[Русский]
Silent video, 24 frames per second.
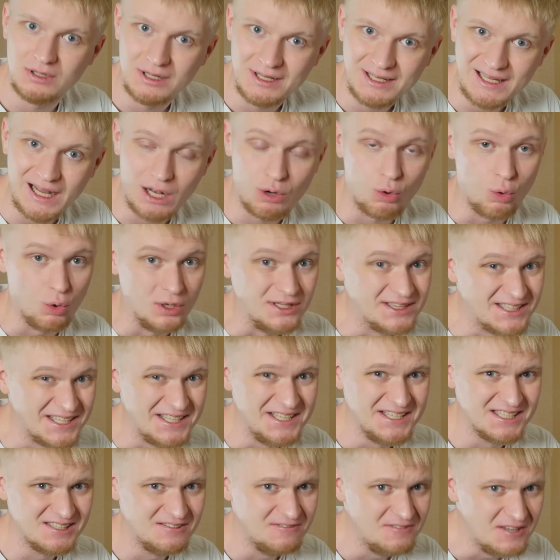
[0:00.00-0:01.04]
Какой-то
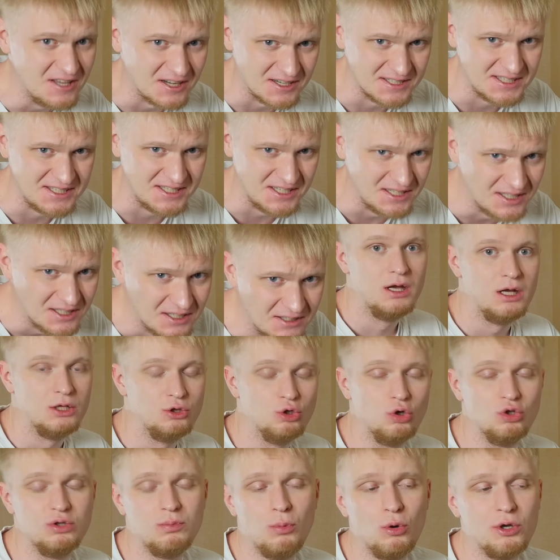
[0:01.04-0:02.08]
из версий.
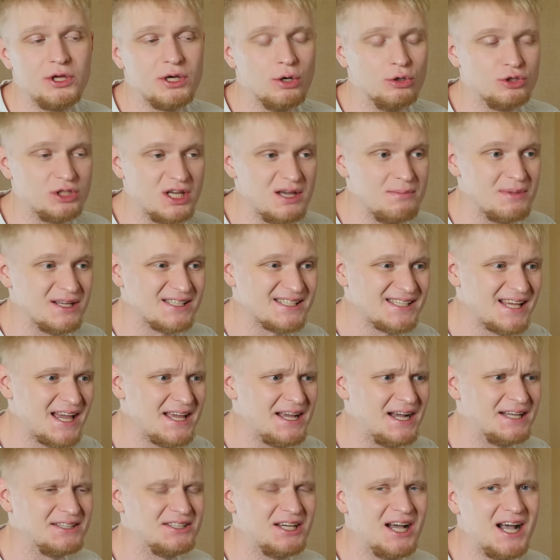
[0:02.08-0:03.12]
Ноутбуки от
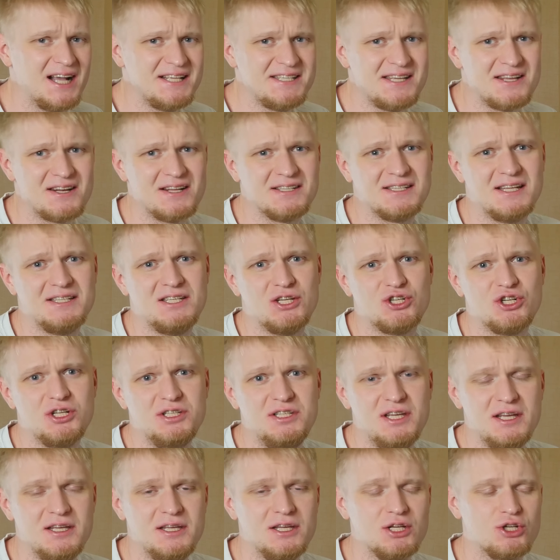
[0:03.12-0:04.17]
MSI, от Acer за те же
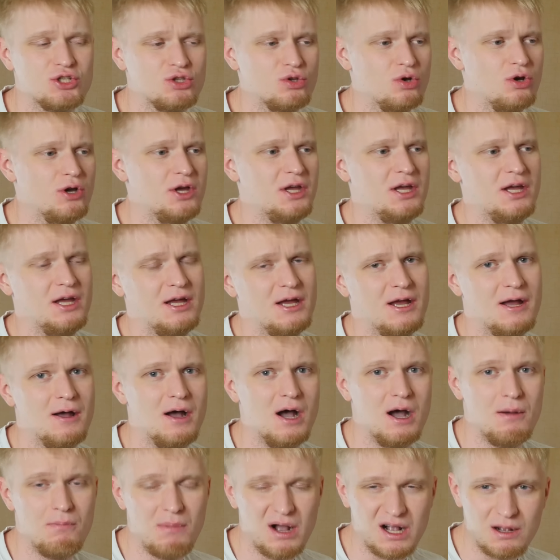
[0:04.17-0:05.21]
деньги, что и э,
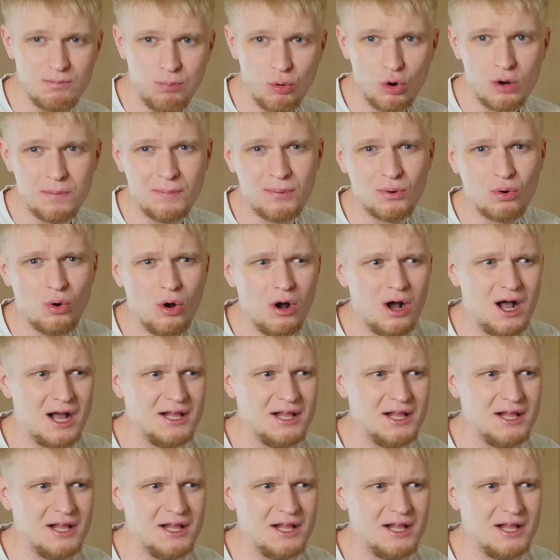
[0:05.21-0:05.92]
MacBook Pro,